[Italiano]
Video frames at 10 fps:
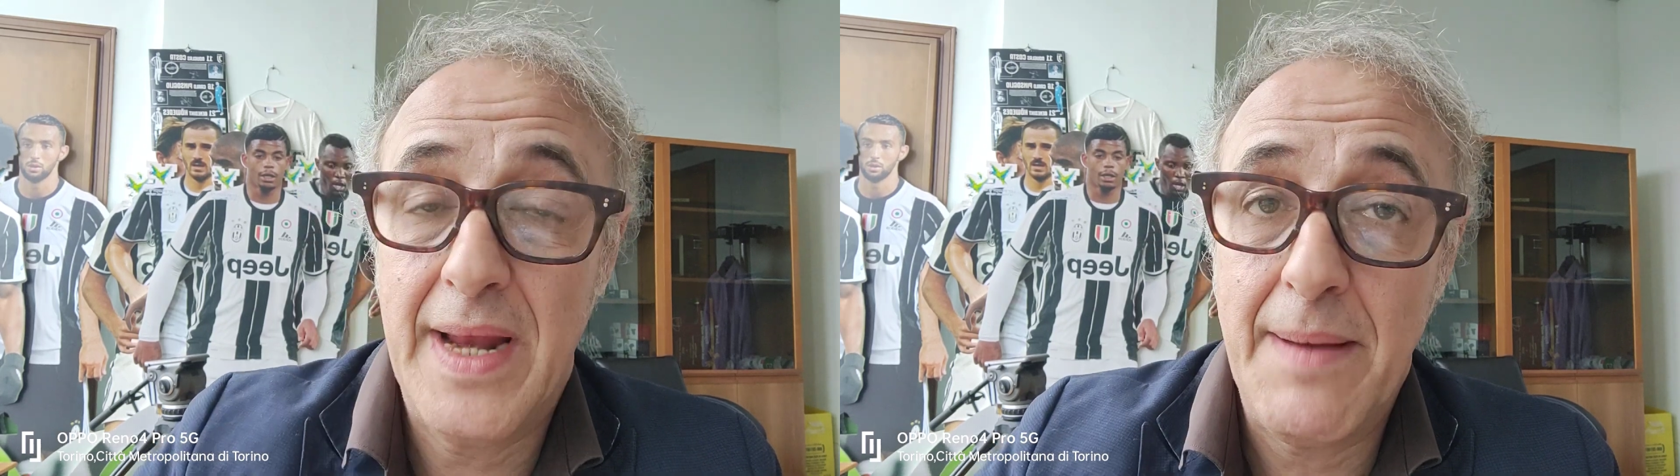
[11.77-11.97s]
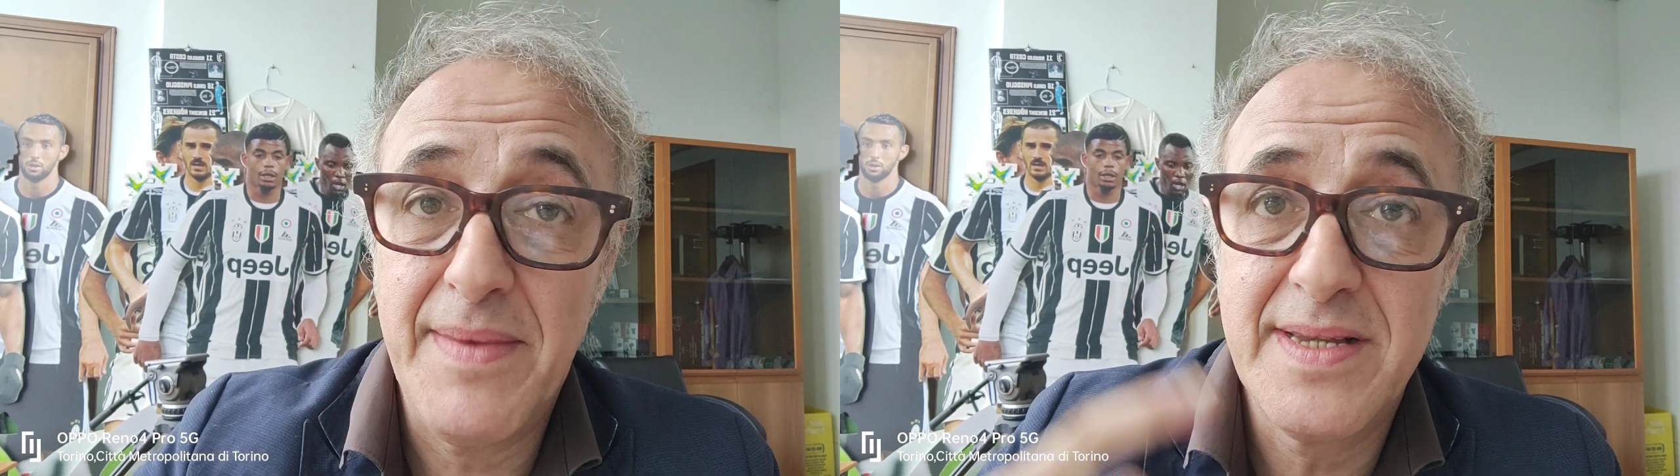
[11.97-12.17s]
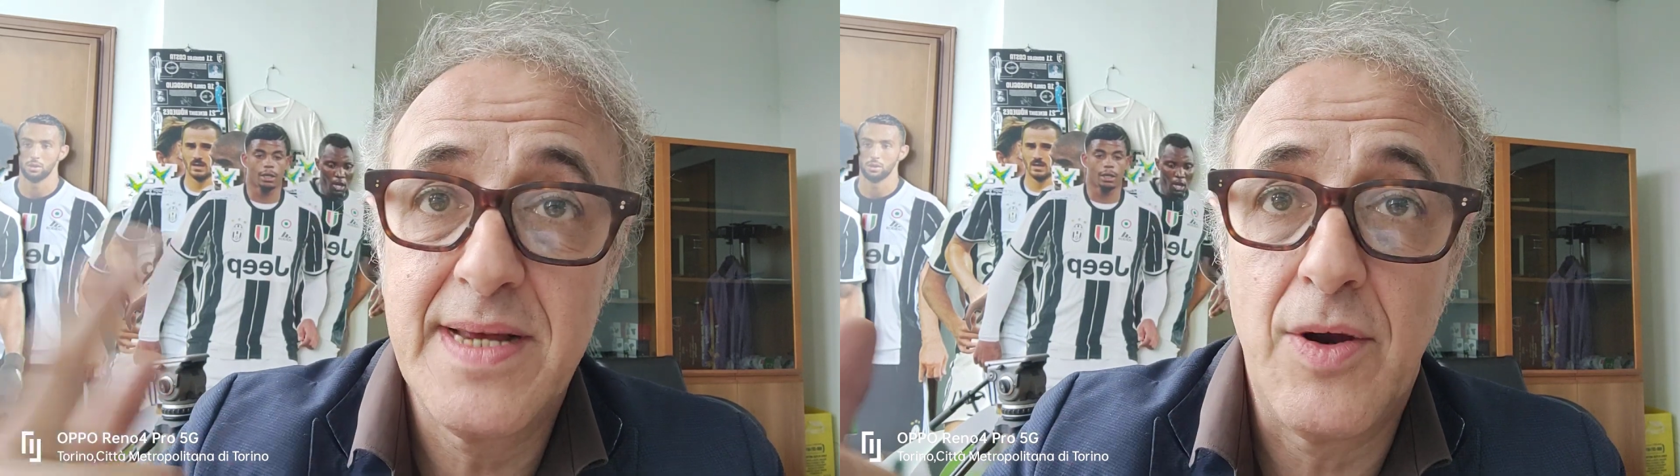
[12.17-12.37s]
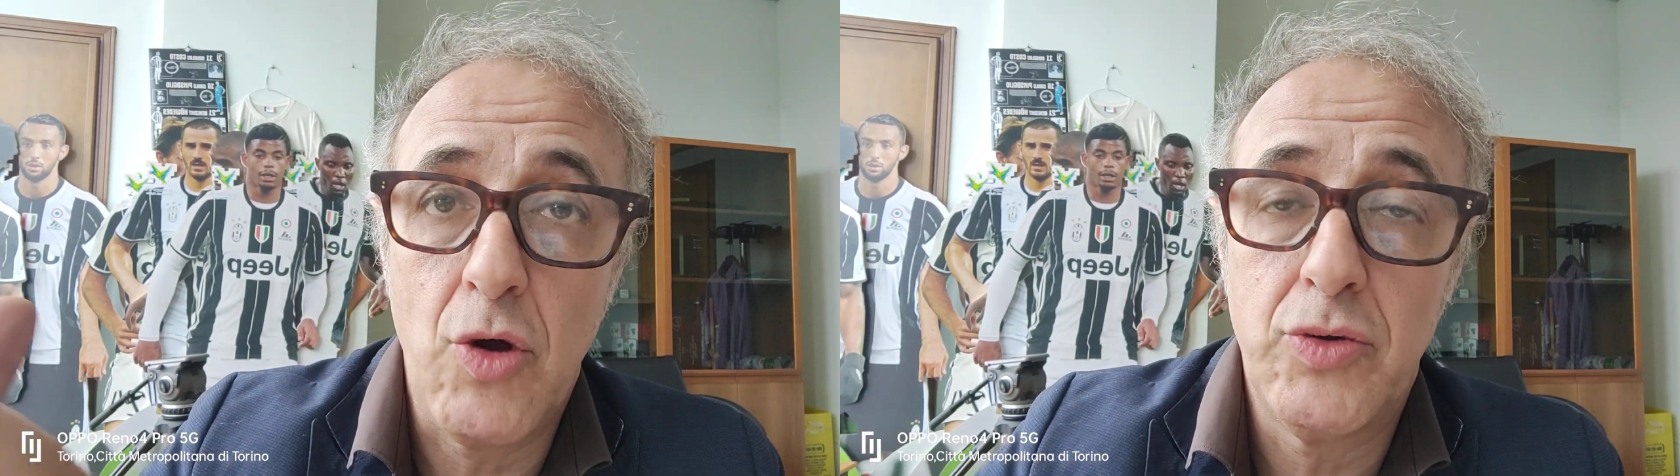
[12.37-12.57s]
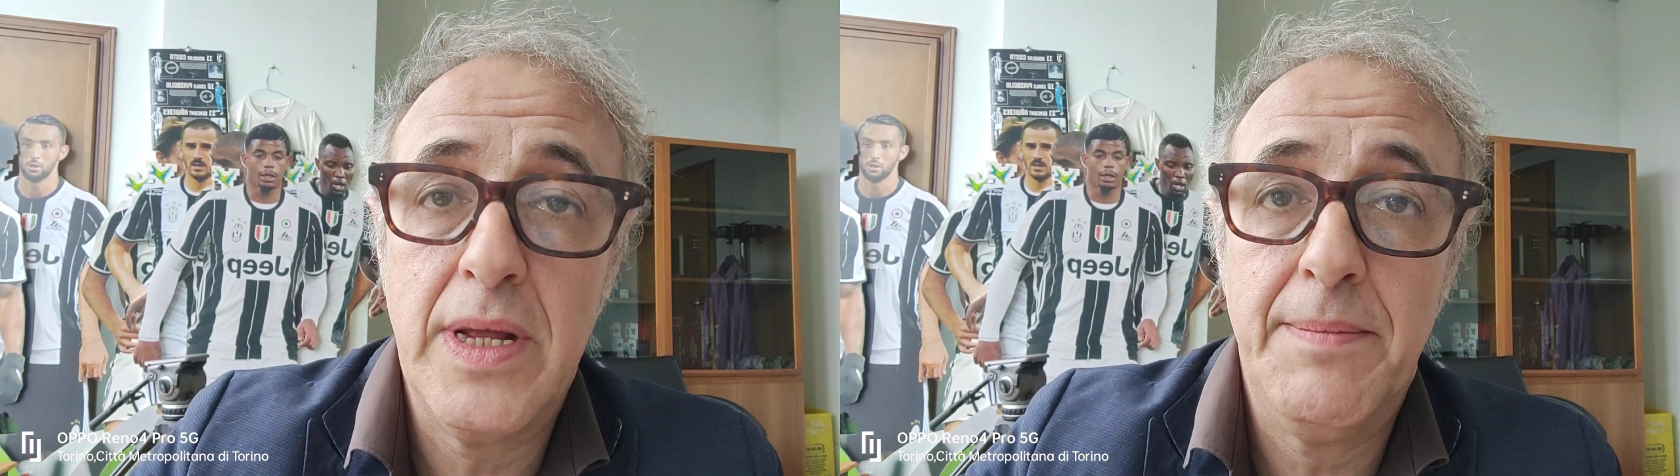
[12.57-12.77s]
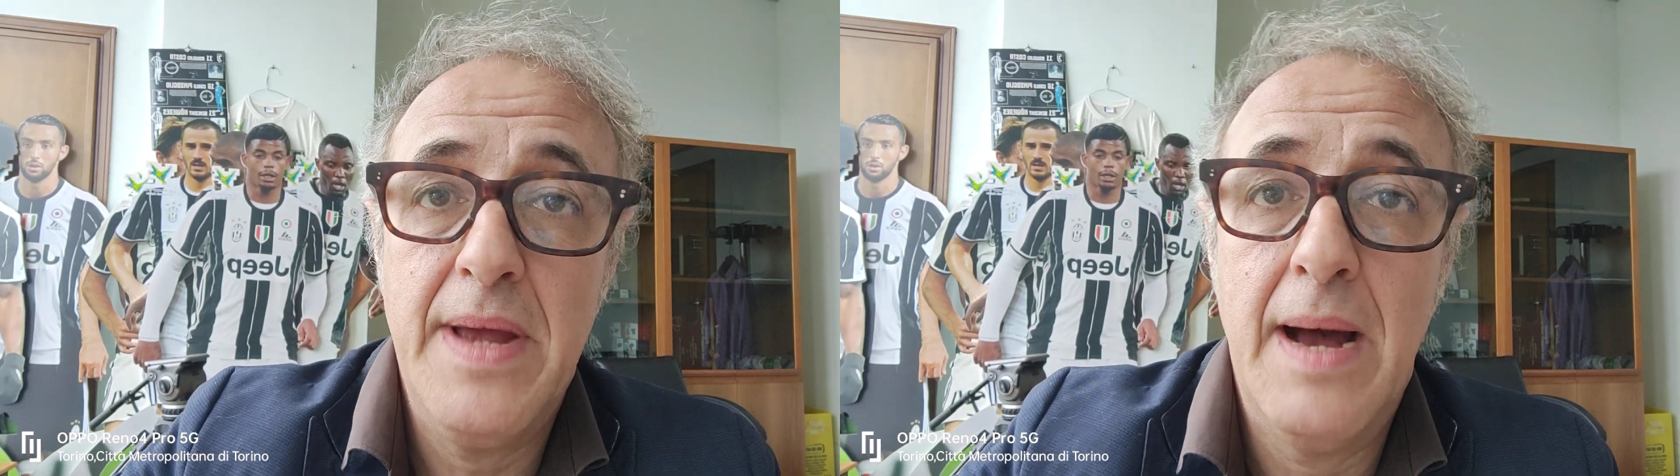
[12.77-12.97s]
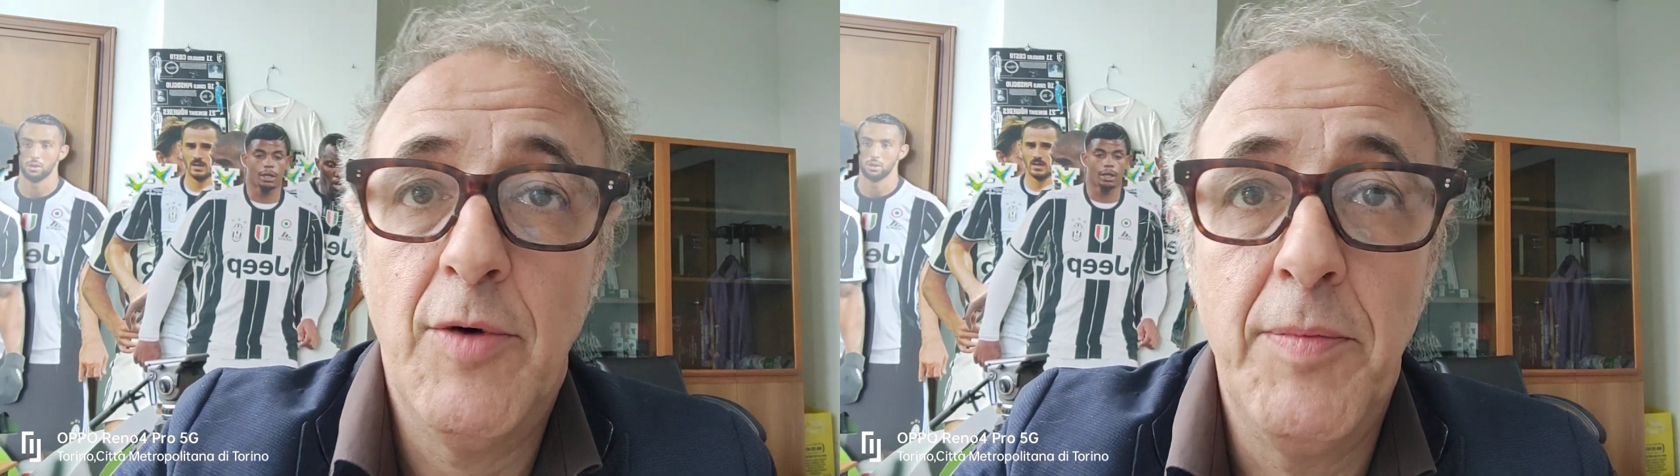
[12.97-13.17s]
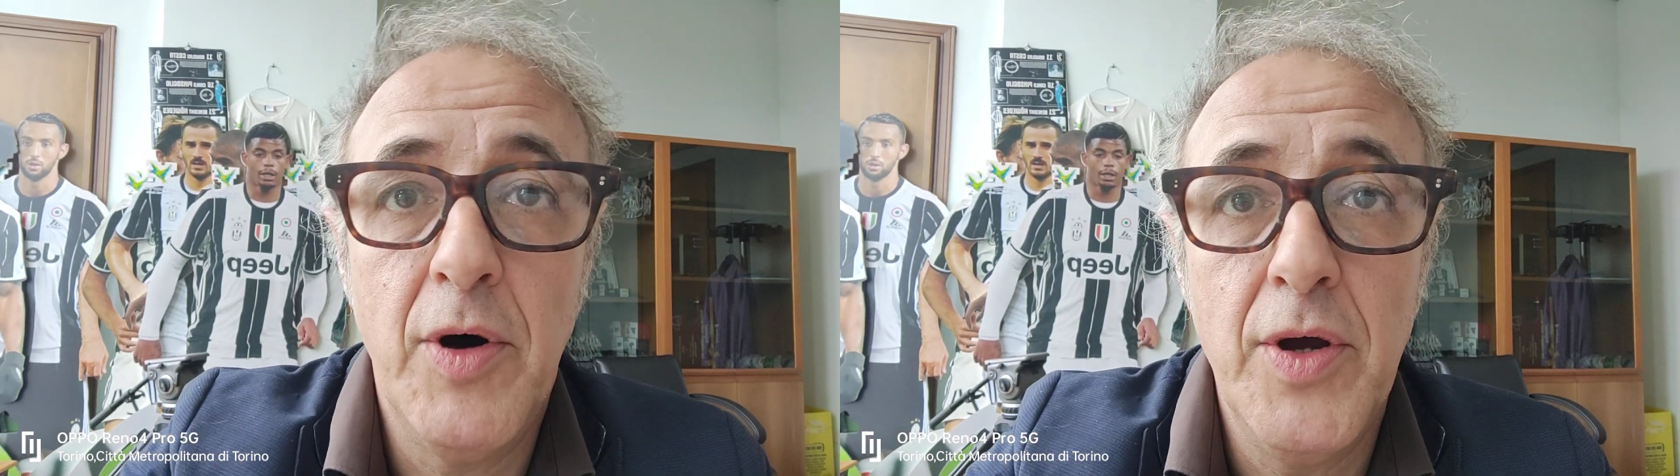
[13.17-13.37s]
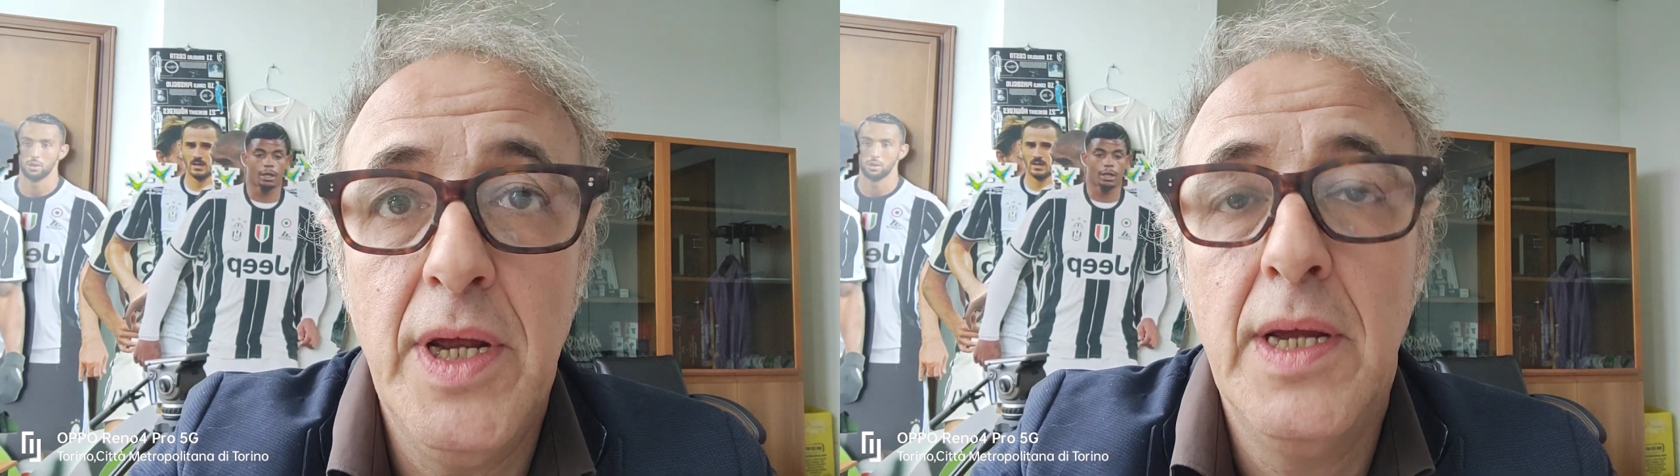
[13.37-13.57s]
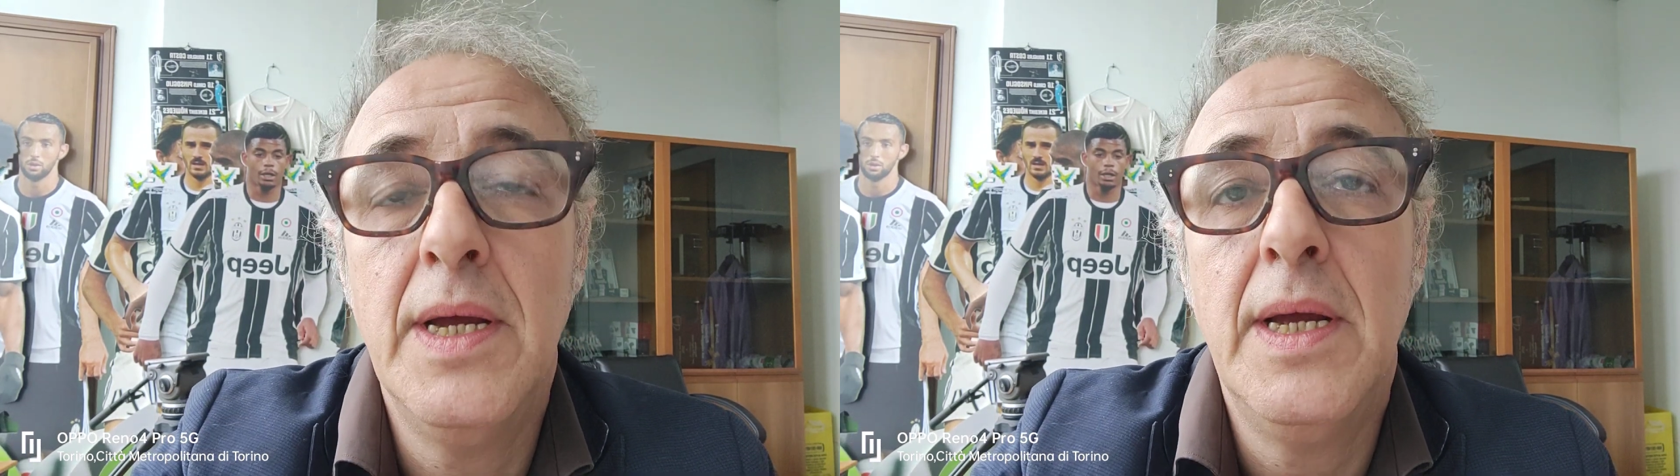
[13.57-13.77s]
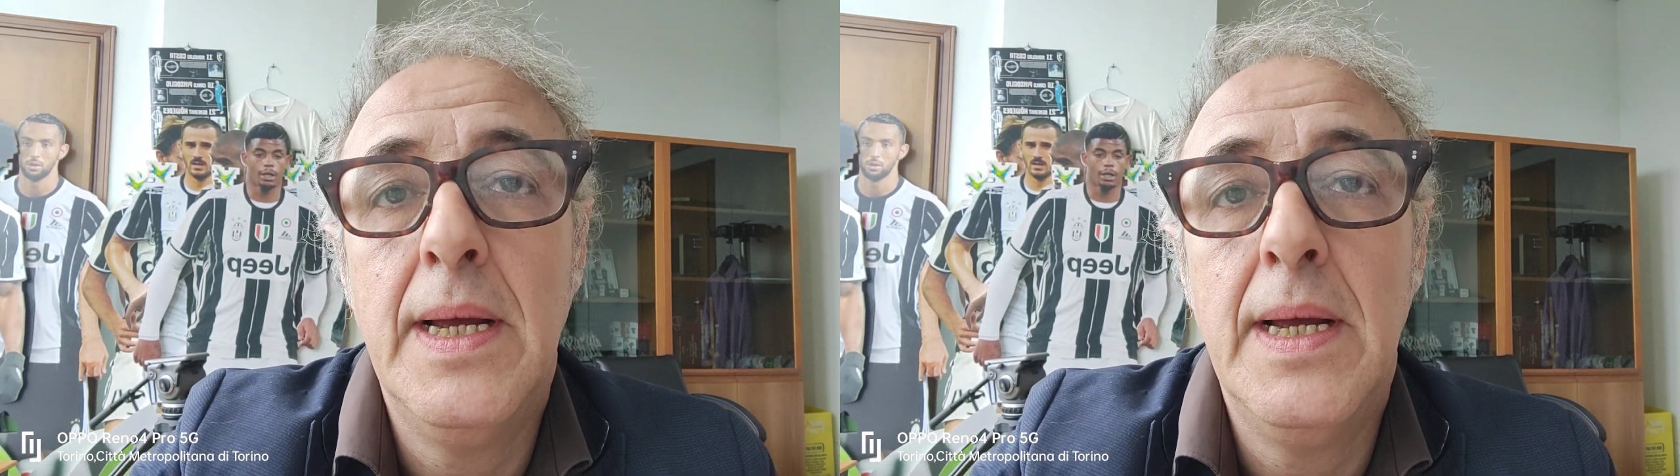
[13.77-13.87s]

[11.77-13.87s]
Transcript: perché a mezzanotte abbiamo poi